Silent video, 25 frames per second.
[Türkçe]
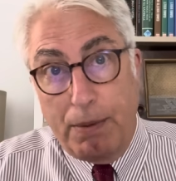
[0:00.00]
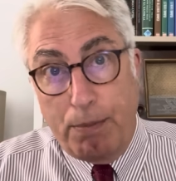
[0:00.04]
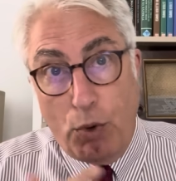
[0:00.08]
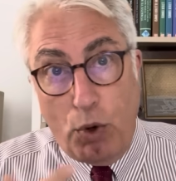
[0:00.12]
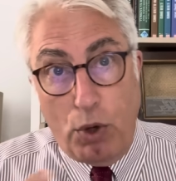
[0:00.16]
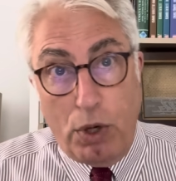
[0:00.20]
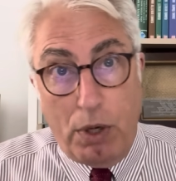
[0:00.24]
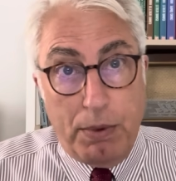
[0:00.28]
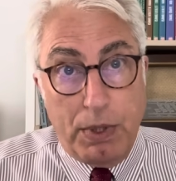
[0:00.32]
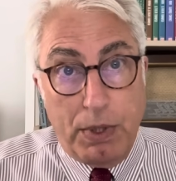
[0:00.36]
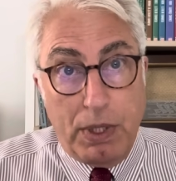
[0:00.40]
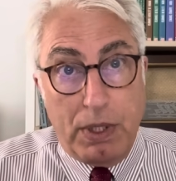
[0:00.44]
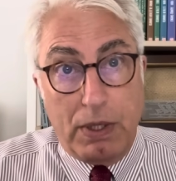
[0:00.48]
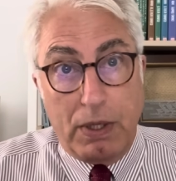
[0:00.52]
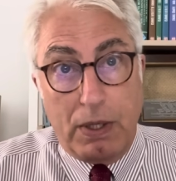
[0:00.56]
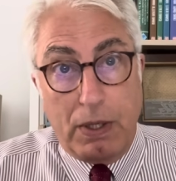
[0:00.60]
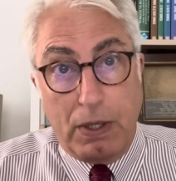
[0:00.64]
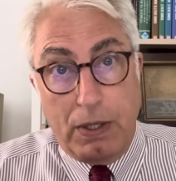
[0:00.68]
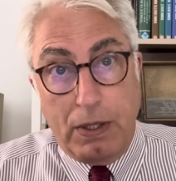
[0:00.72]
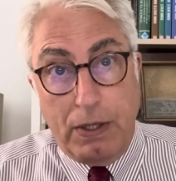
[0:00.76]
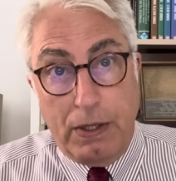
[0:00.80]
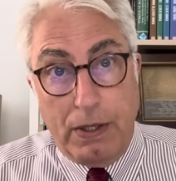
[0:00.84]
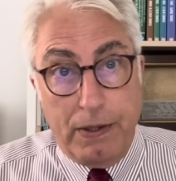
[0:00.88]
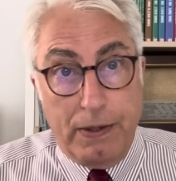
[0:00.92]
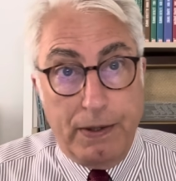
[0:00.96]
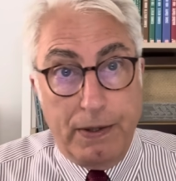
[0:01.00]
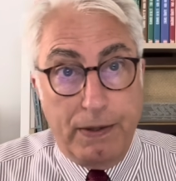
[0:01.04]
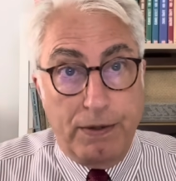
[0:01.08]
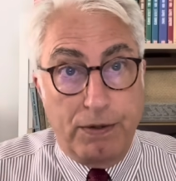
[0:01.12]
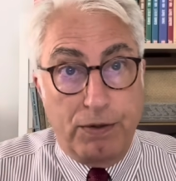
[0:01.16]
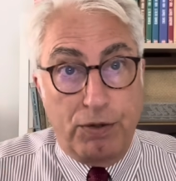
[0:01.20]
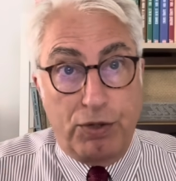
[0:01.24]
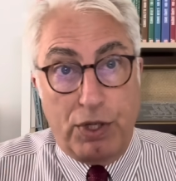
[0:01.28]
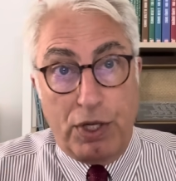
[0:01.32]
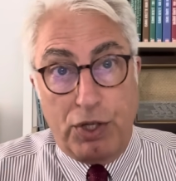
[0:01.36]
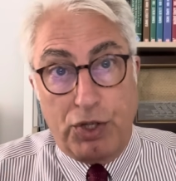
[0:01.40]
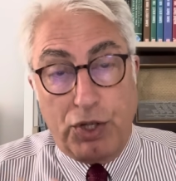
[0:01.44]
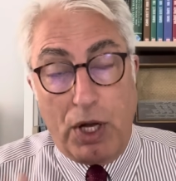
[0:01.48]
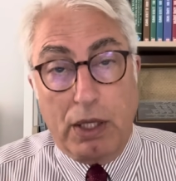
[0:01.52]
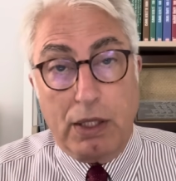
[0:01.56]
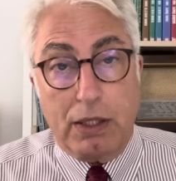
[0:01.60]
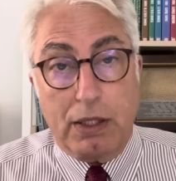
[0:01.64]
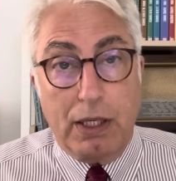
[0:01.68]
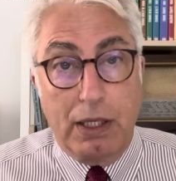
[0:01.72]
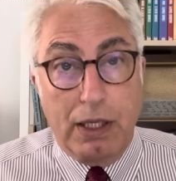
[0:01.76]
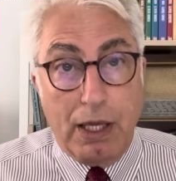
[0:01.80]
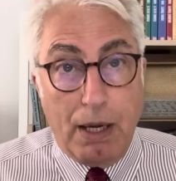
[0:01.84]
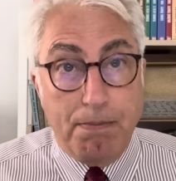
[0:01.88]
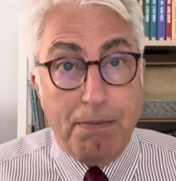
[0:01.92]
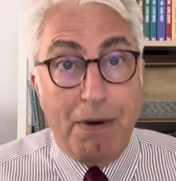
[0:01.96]
böyle bir e, işte
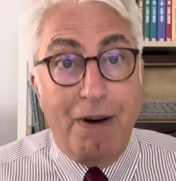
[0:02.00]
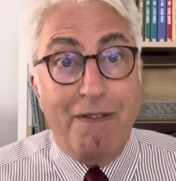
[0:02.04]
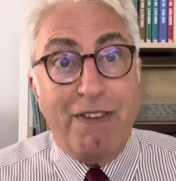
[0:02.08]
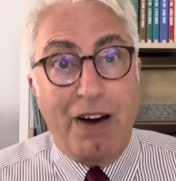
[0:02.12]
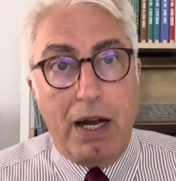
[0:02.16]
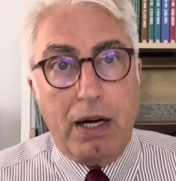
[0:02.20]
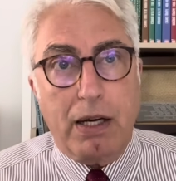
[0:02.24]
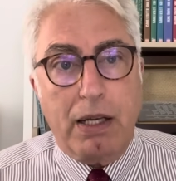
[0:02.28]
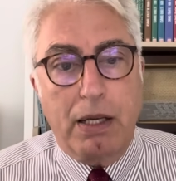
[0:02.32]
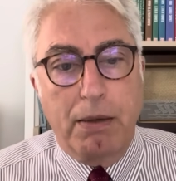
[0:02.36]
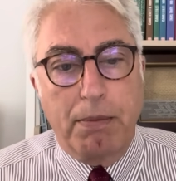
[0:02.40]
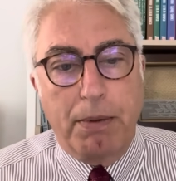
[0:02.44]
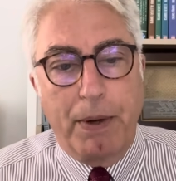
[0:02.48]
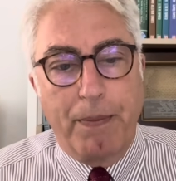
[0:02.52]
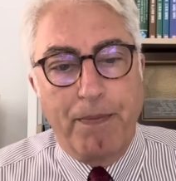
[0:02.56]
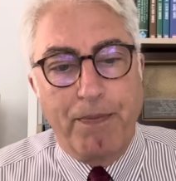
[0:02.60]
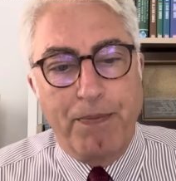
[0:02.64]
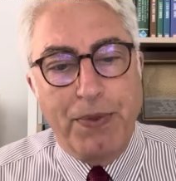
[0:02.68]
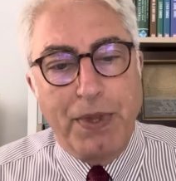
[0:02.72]
çalkalanma var gibi.